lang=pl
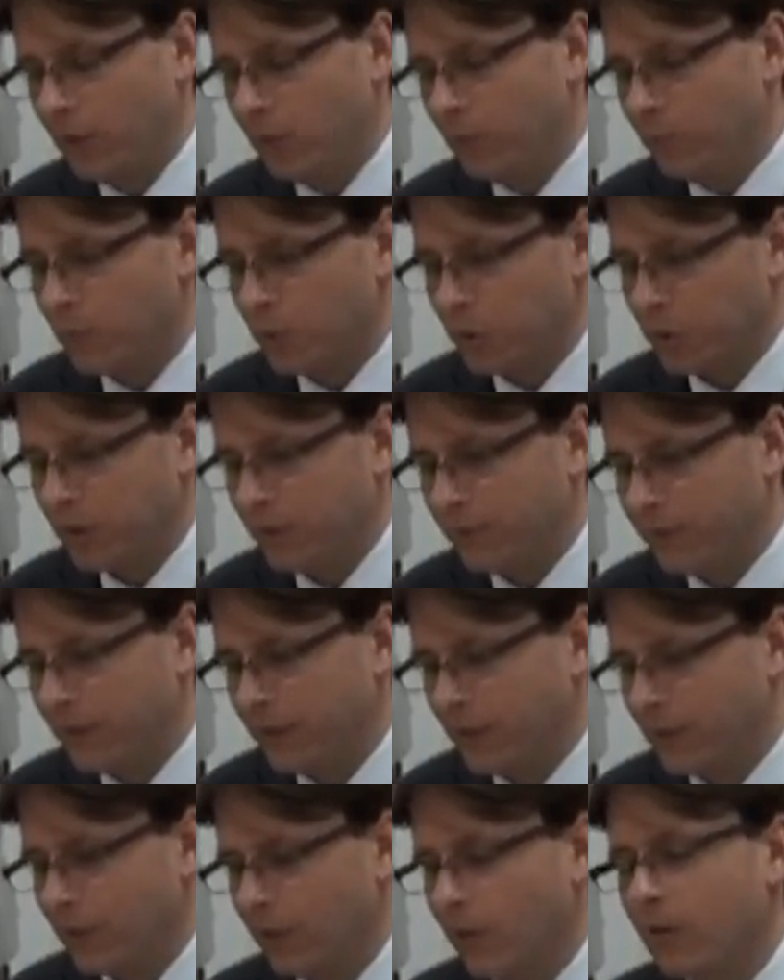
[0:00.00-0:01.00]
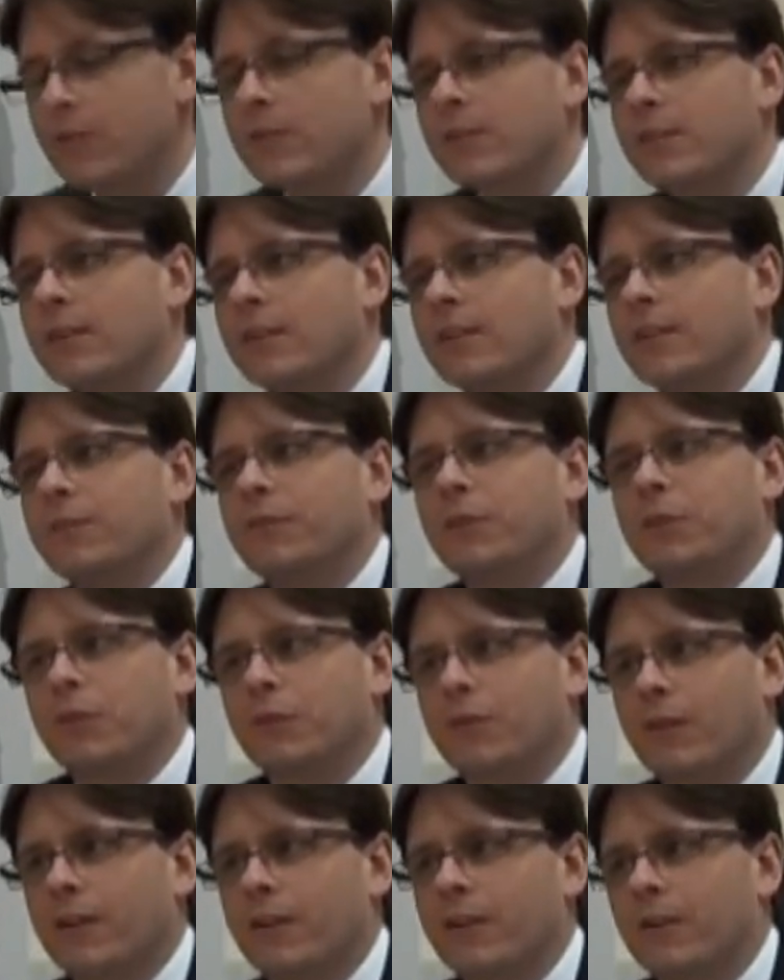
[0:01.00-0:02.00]
lub możliwej do
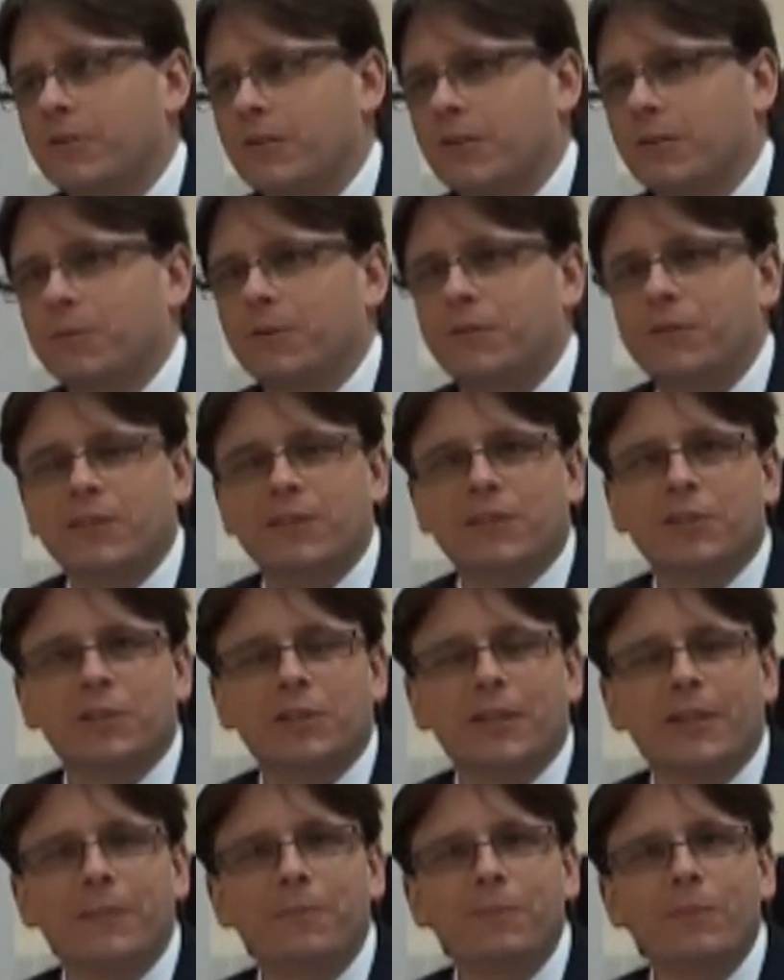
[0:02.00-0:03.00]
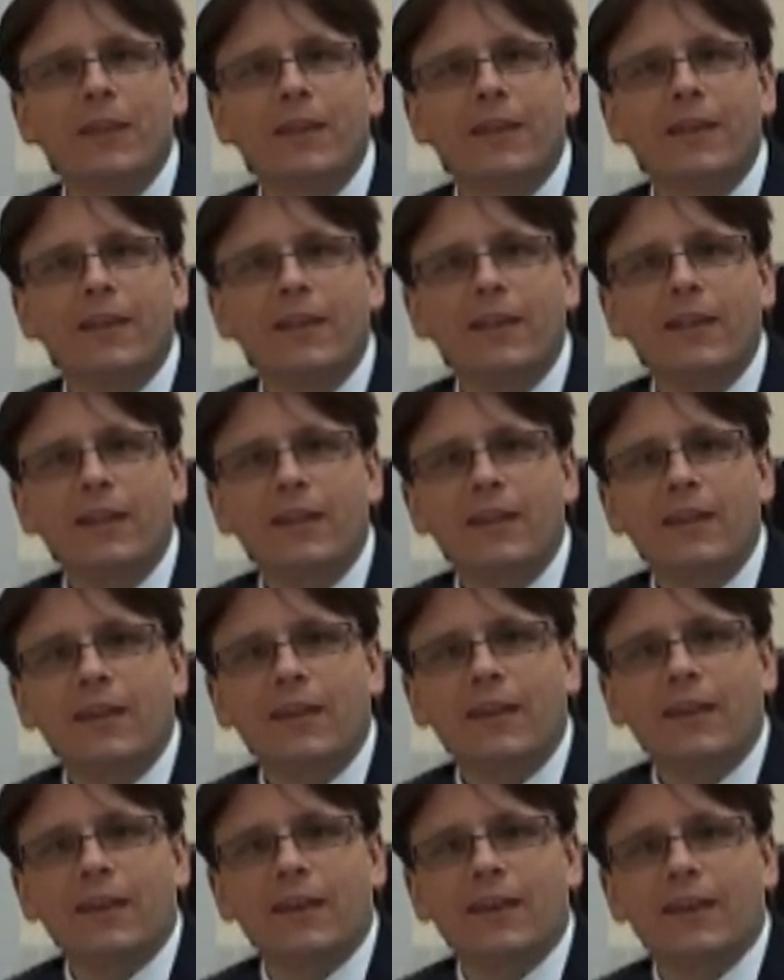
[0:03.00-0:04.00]
zidentyfikowania osoby fizycznej.
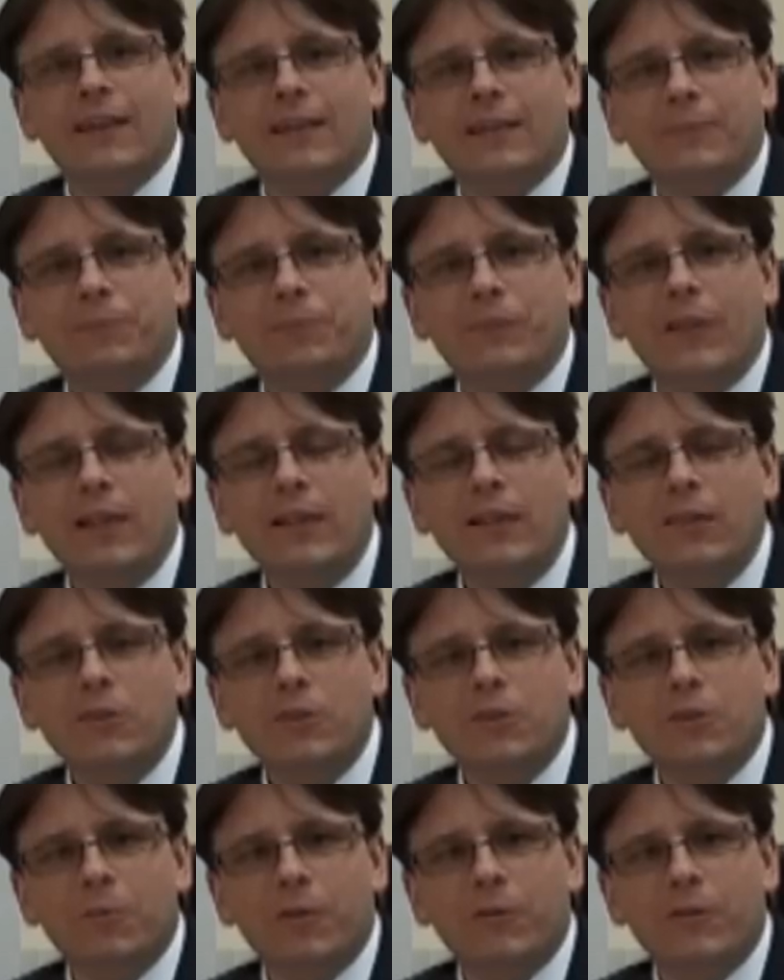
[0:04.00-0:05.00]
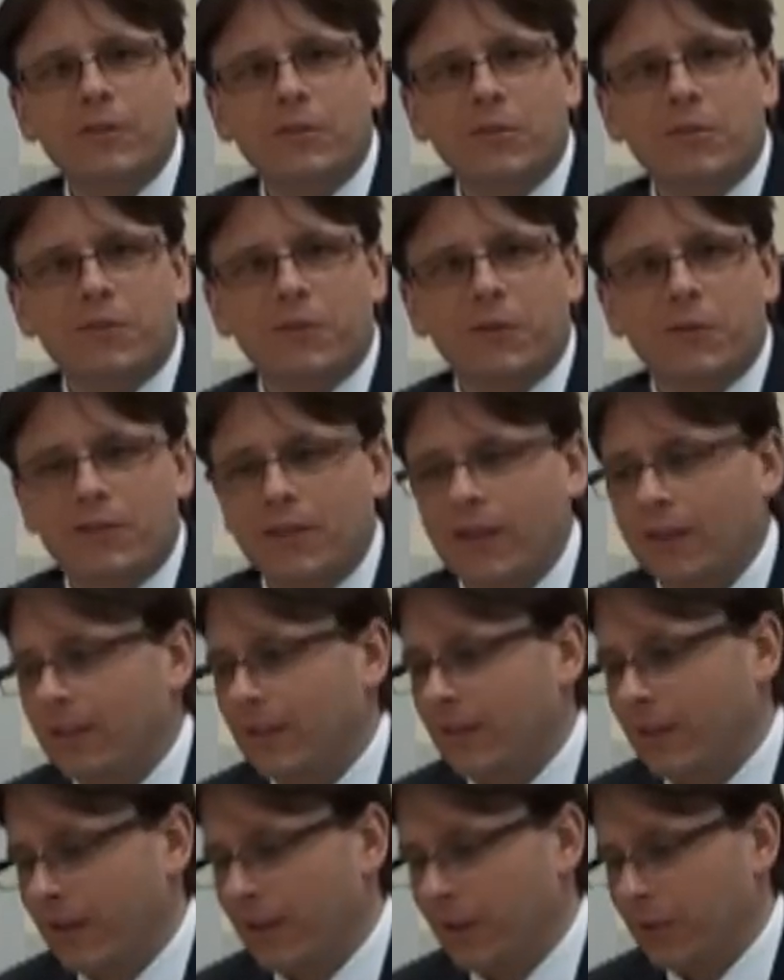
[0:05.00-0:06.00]
E, dane osobowe są związane,
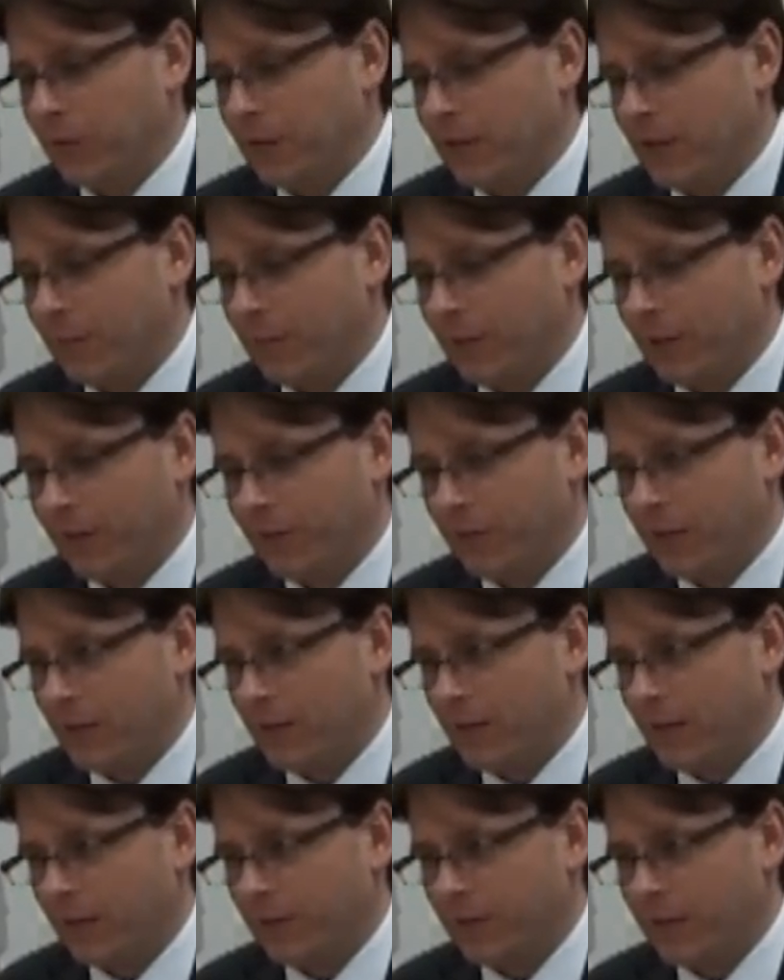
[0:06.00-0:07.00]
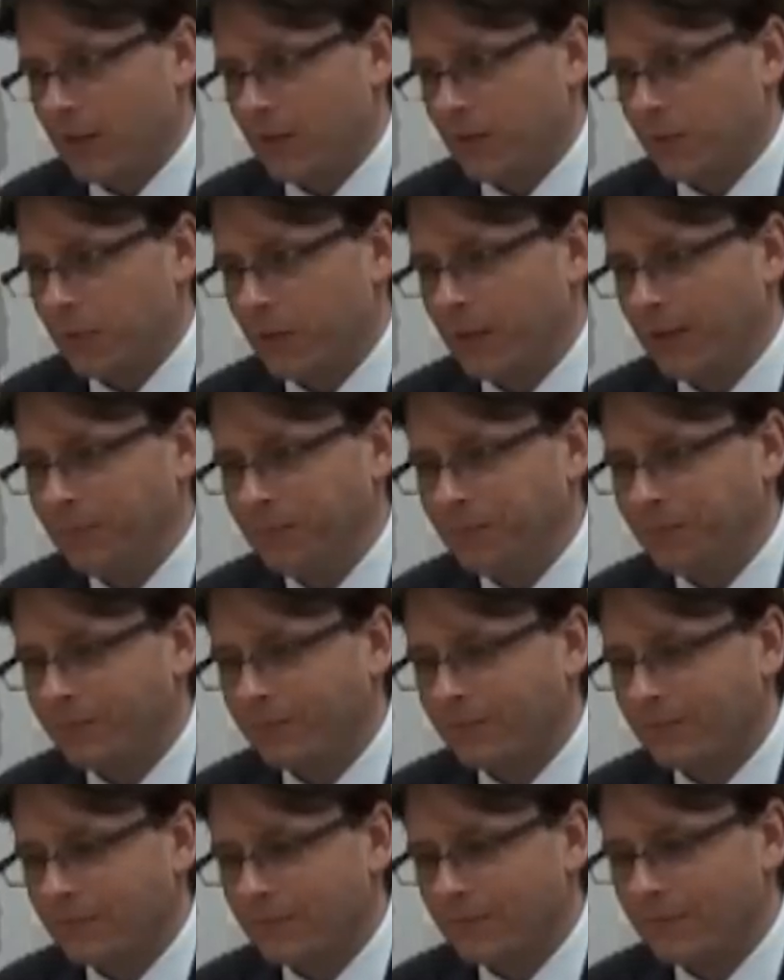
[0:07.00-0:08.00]
tak jak tutaj sama definicja wskazuje,
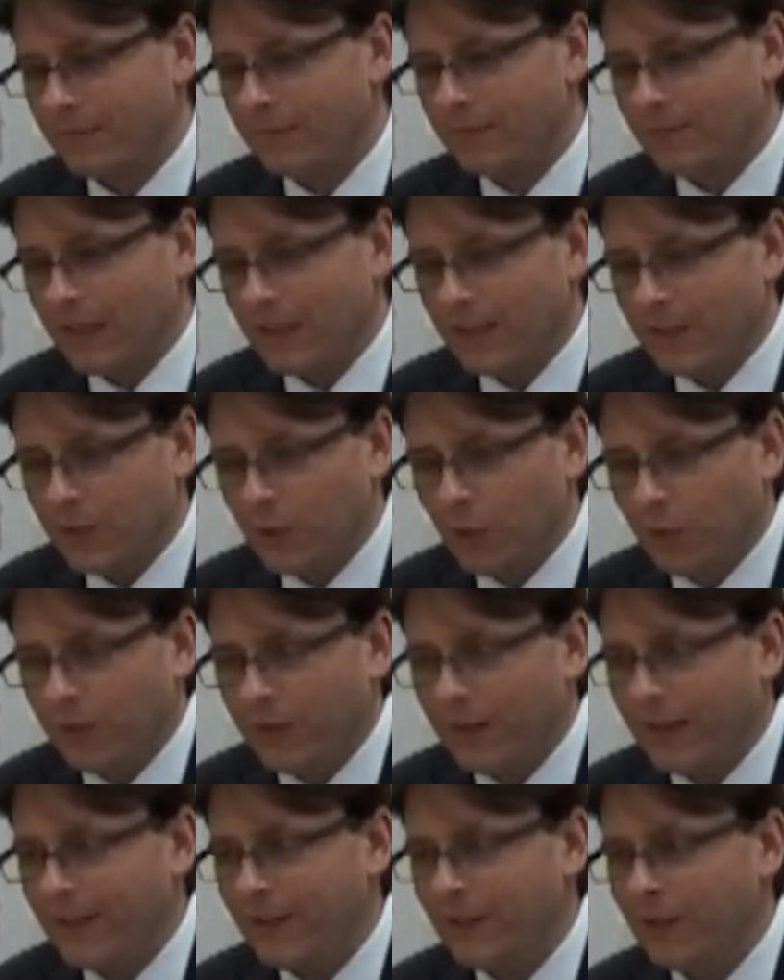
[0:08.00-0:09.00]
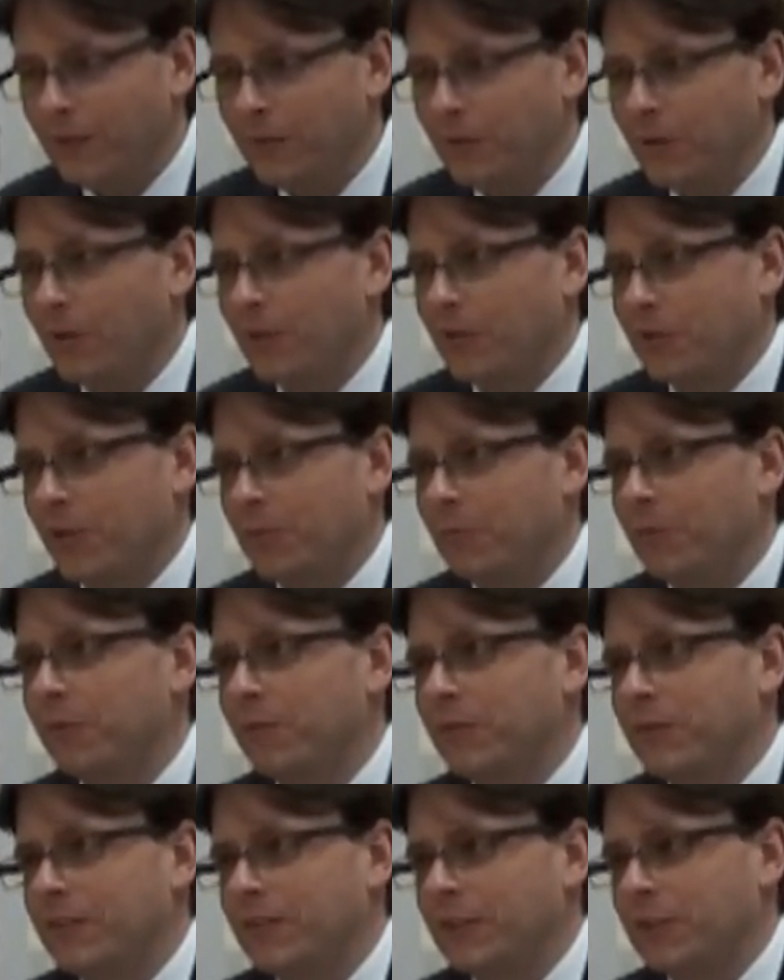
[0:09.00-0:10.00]
z konkretną osobą
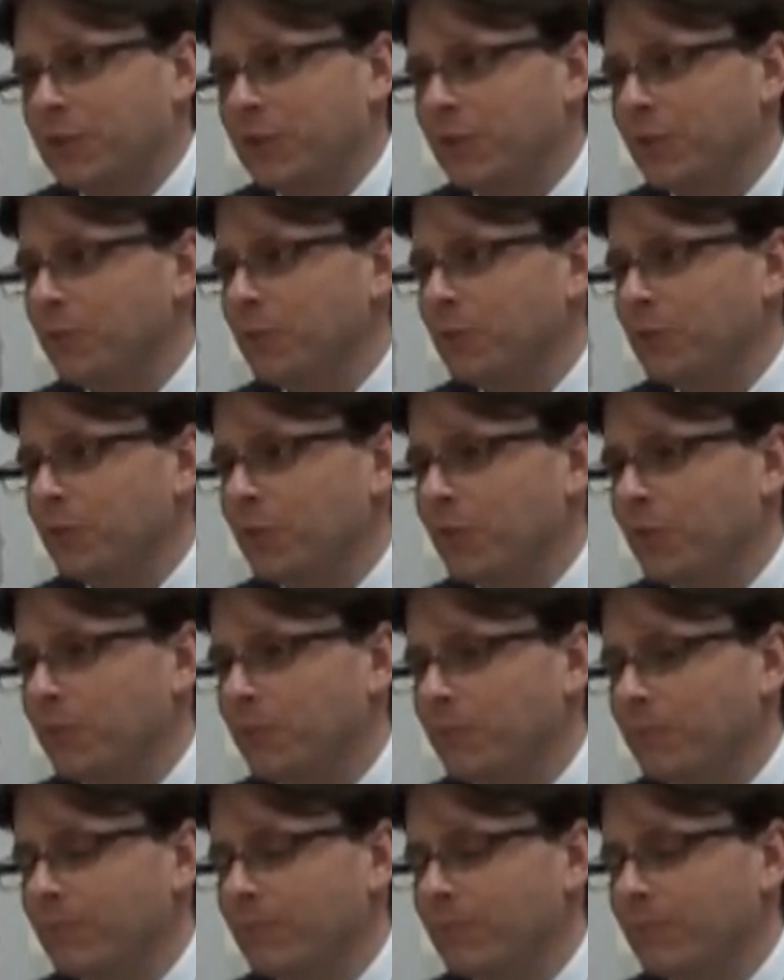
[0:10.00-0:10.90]
fizyczną, którą,